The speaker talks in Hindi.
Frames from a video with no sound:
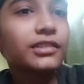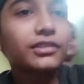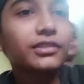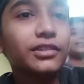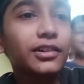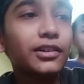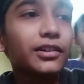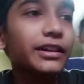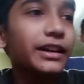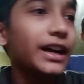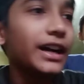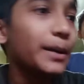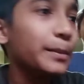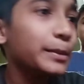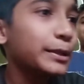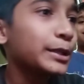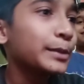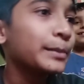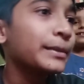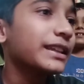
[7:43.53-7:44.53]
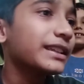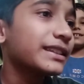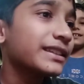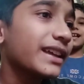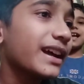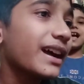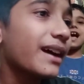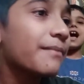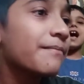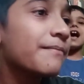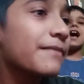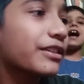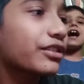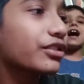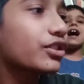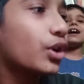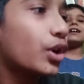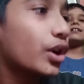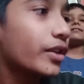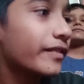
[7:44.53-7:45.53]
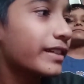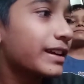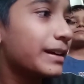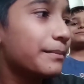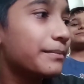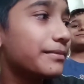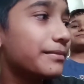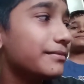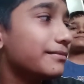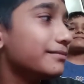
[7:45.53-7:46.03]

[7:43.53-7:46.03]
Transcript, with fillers: तो अभी तो मैंने इतना अब मैं इसको और भी कम